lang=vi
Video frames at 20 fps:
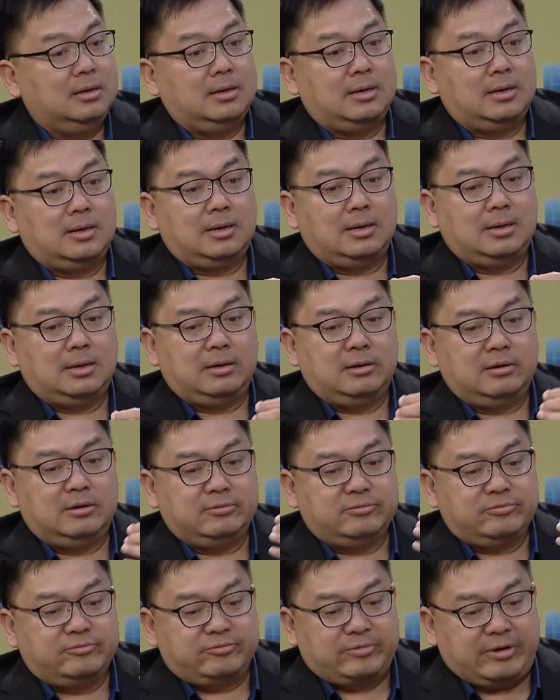uh,
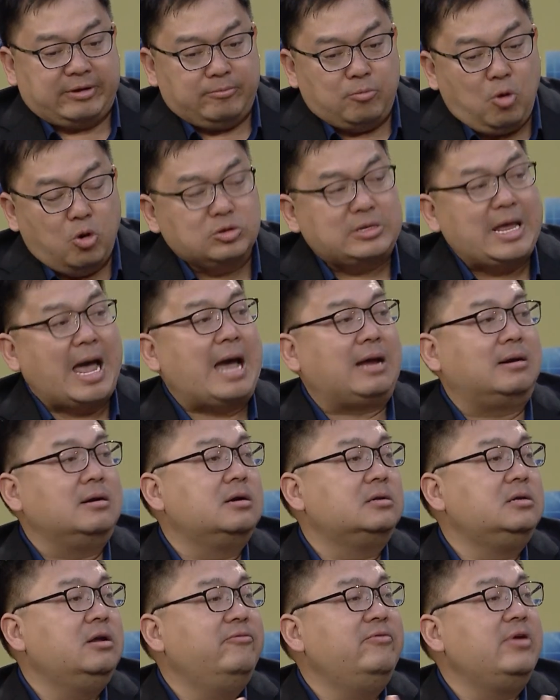phải mô tả
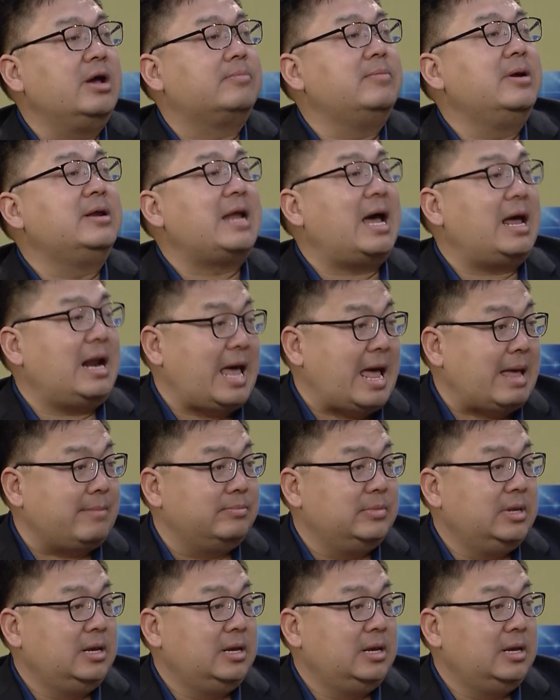được những việc mình đã làm